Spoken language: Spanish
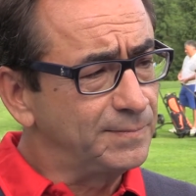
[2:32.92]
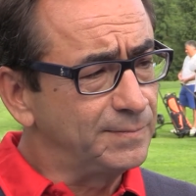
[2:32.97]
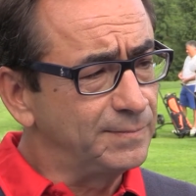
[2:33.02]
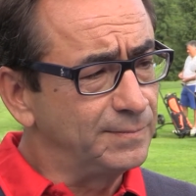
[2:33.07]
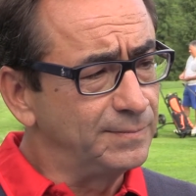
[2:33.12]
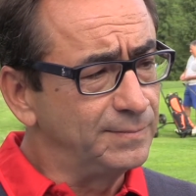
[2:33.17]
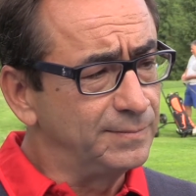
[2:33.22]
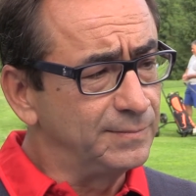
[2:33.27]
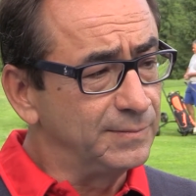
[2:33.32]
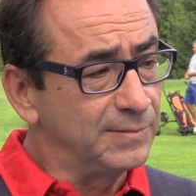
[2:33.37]

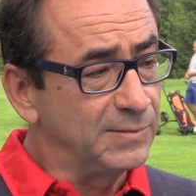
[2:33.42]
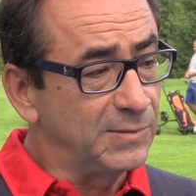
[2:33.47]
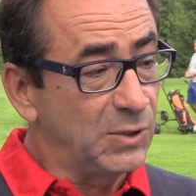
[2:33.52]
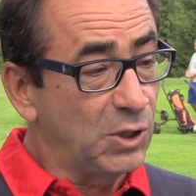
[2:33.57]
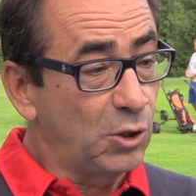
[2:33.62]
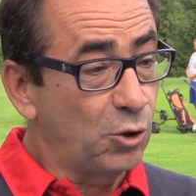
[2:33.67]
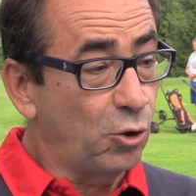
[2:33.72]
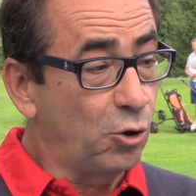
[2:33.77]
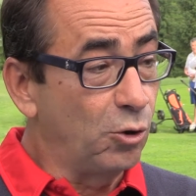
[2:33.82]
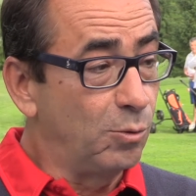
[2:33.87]
mm,
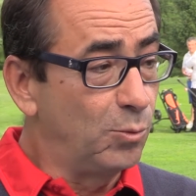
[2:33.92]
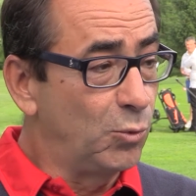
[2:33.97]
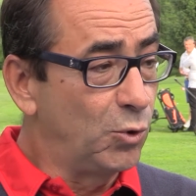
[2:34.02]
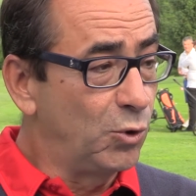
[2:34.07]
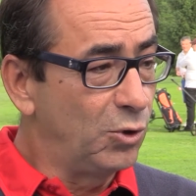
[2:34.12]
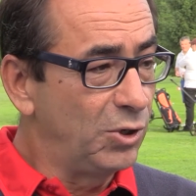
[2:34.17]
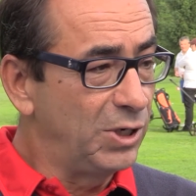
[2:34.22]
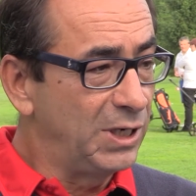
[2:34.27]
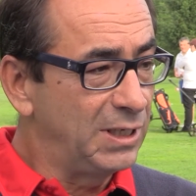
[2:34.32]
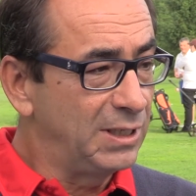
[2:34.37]

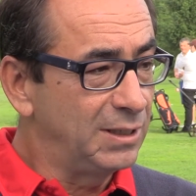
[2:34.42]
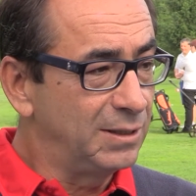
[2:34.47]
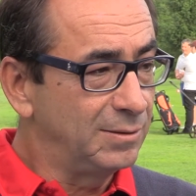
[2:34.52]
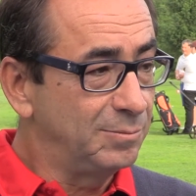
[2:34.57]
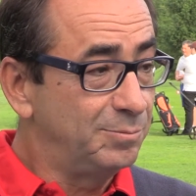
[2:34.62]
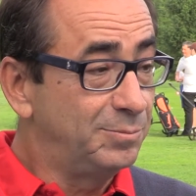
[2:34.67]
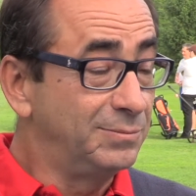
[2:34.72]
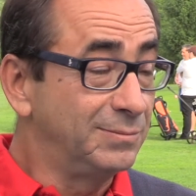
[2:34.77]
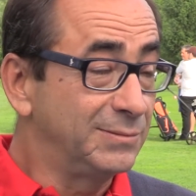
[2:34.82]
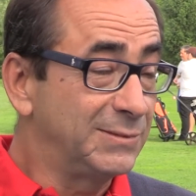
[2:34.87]
como
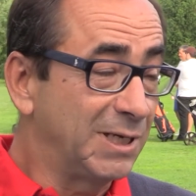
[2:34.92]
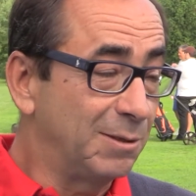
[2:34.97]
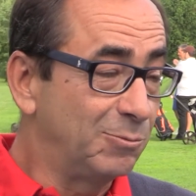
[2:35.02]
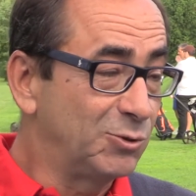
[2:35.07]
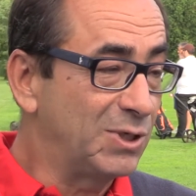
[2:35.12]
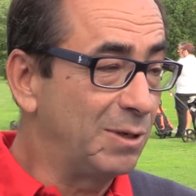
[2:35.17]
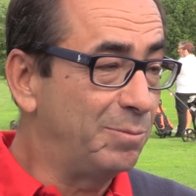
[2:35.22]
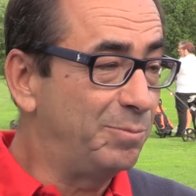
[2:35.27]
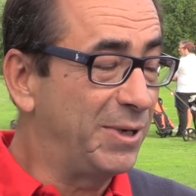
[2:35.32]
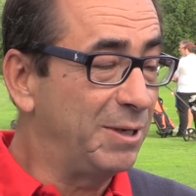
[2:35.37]
el,
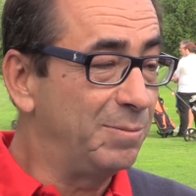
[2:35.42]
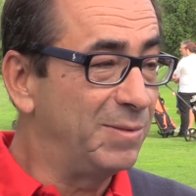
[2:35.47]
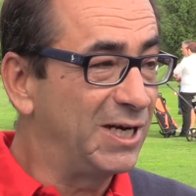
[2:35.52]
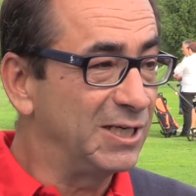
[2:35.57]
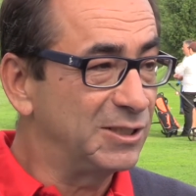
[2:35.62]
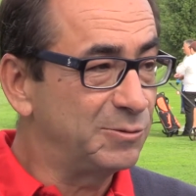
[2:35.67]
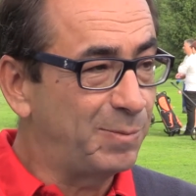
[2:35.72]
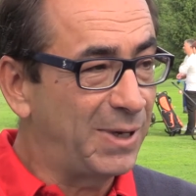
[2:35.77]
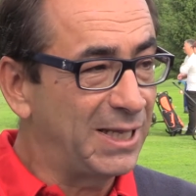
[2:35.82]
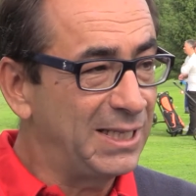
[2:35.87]
digamos, el primer
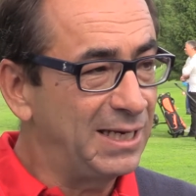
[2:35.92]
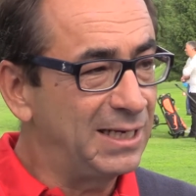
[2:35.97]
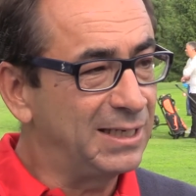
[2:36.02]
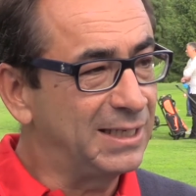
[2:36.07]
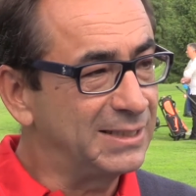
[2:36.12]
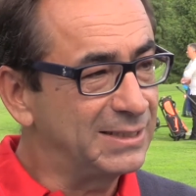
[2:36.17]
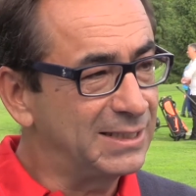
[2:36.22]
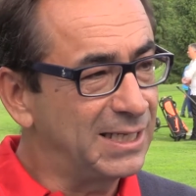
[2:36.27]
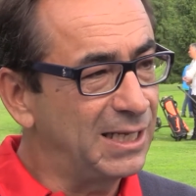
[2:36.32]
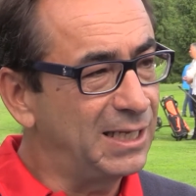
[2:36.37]
espada, el
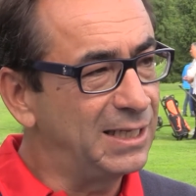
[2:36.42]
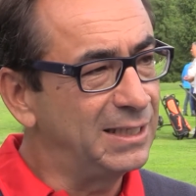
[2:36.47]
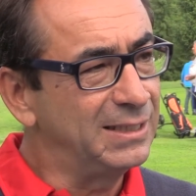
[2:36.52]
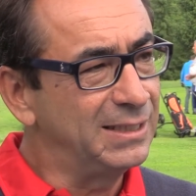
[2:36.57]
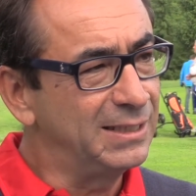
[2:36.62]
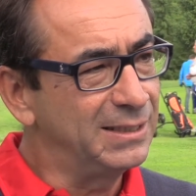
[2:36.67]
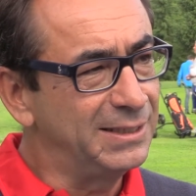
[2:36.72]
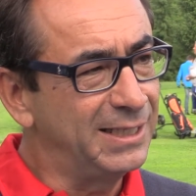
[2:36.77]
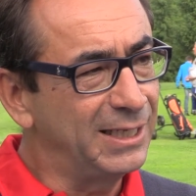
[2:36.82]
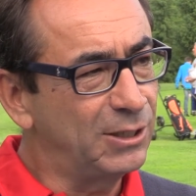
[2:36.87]
que está
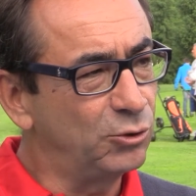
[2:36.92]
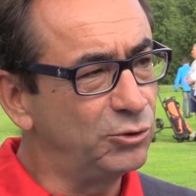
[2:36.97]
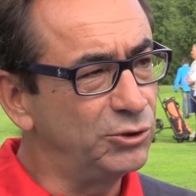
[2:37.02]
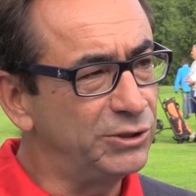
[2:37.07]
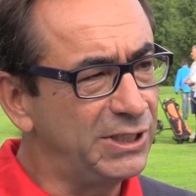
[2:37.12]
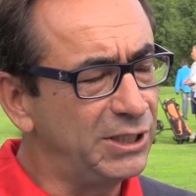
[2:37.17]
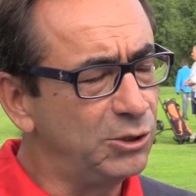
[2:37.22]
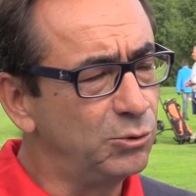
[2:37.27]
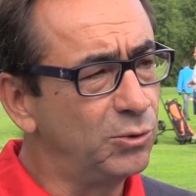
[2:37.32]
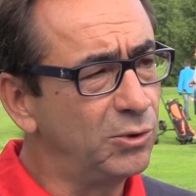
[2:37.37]
eh, de
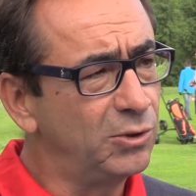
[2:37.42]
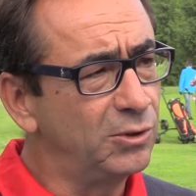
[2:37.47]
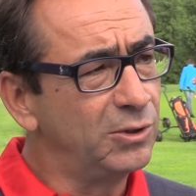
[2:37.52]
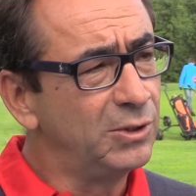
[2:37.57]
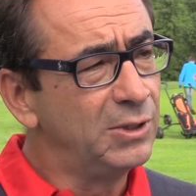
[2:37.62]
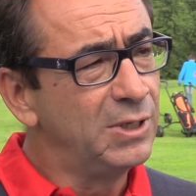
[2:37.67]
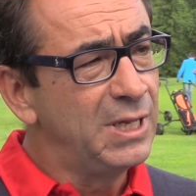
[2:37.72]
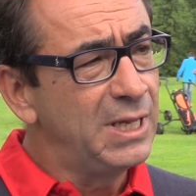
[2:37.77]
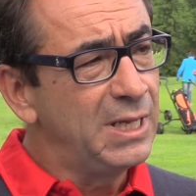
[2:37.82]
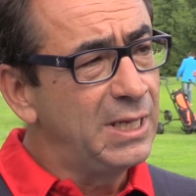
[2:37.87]
continuo,
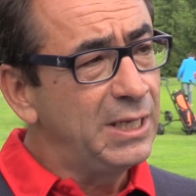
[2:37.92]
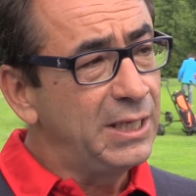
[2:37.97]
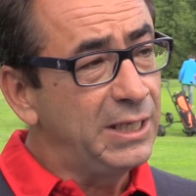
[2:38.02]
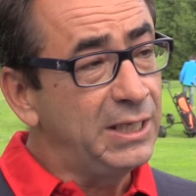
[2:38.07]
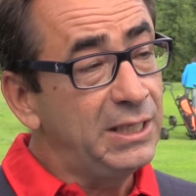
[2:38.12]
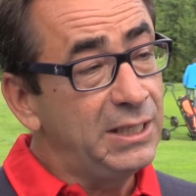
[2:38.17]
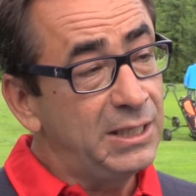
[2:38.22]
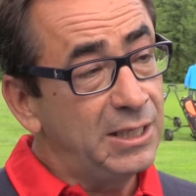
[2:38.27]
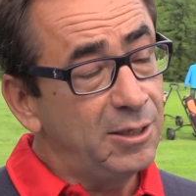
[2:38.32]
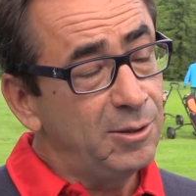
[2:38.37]

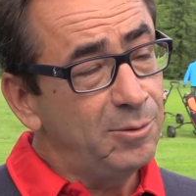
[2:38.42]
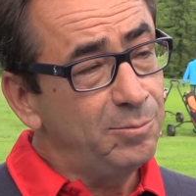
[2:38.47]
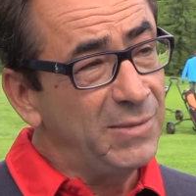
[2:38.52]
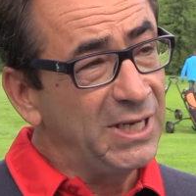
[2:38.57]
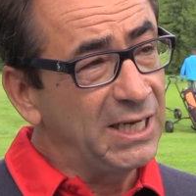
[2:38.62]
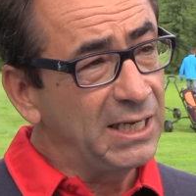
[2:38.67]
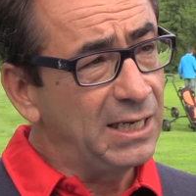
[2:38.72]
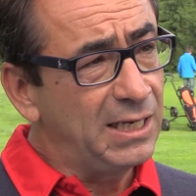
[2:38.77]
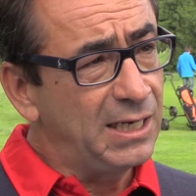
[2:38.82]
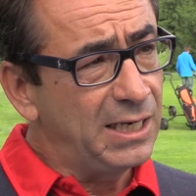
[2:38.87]
y de
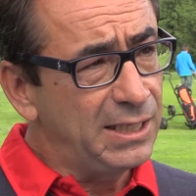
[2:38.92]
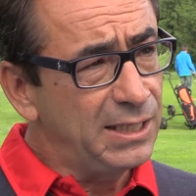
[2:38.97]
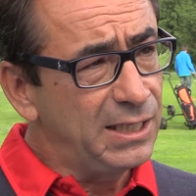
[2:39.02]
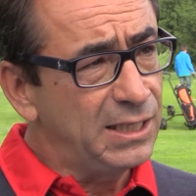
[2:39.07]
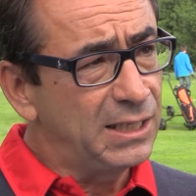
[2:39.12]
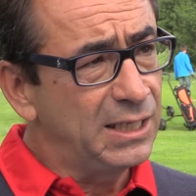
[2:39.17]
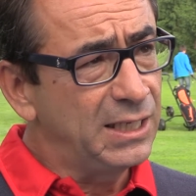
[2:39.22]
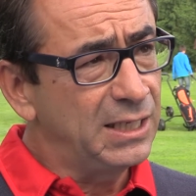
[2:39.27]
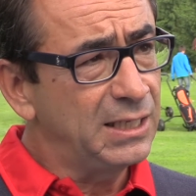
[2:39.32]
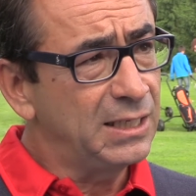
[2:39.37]
Miguel
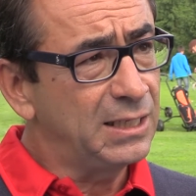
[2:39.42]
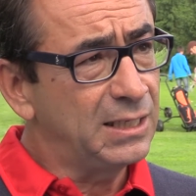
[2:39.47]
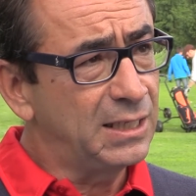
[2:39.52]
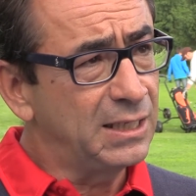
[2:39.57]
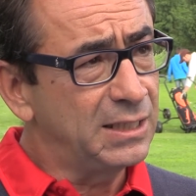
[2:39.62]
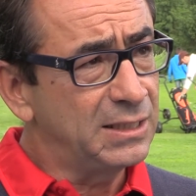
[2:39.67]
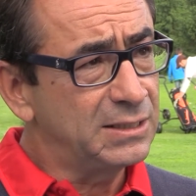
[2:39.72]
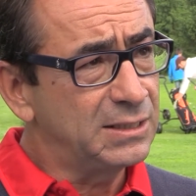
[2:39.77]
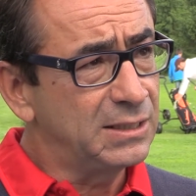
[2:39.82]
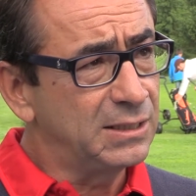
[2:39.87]
Erice,
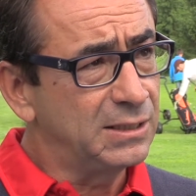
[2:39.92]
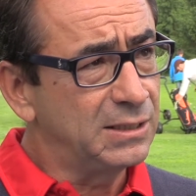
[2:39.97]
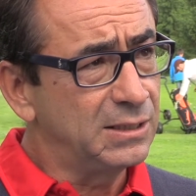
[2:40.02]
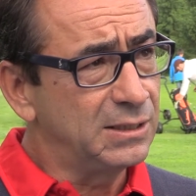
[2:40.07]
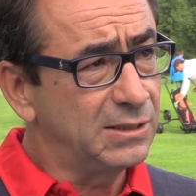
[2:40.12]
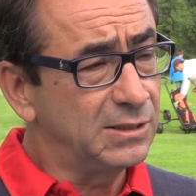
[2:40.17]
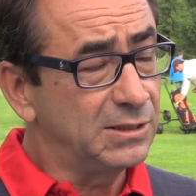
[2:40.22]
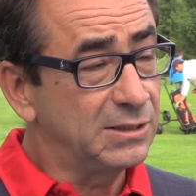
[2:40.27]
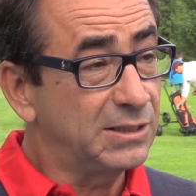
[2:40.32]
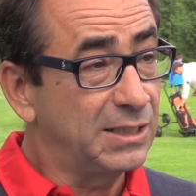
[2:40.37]
que
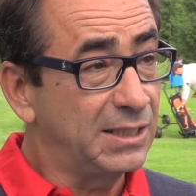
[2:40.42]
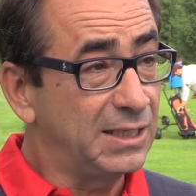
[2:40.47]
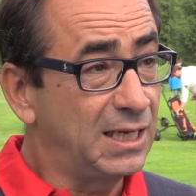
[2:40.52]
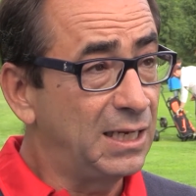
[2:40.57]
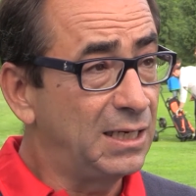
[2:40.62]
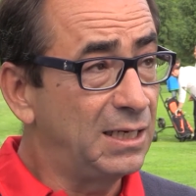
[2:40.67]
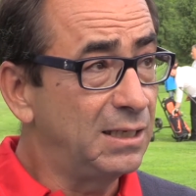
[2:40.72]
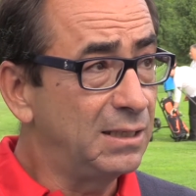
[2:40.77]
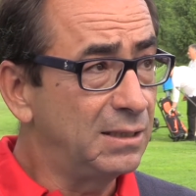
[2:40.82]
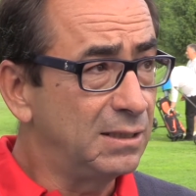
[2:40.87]

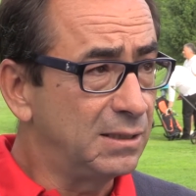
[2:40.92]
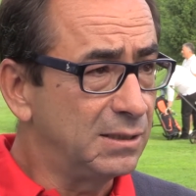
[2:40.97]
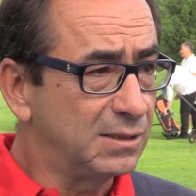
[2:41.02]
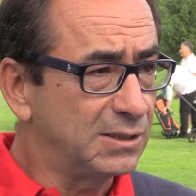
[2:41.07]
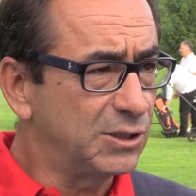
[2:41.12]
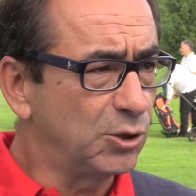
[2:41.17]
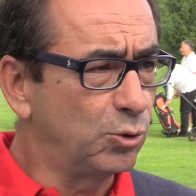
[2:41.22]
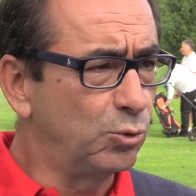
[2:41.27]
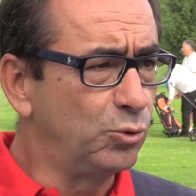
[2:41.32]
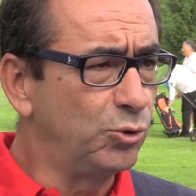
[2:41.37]
sería el,
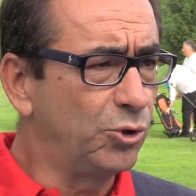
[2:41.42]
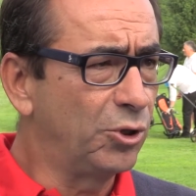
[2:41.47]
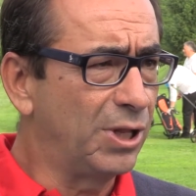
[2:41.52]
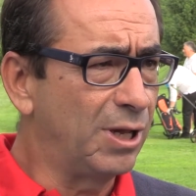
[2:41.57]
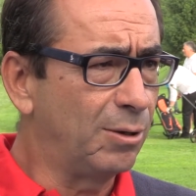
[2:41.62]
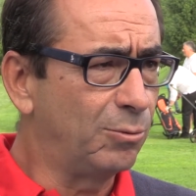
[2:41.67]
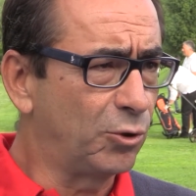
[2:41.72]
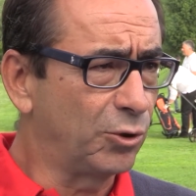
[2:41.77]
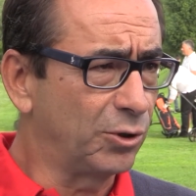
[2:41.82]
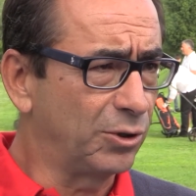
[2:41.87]
segundo
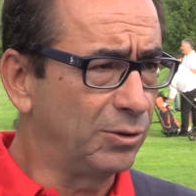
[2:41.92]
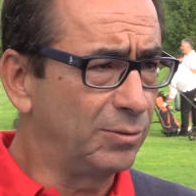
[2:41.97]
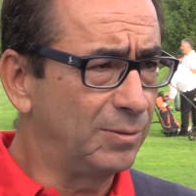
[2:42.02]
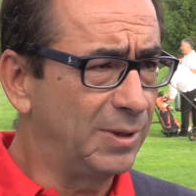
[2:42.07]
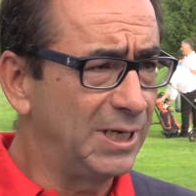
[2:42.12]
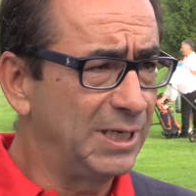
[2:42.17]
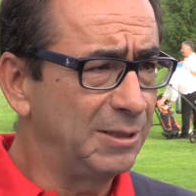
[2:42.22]
de a bordo.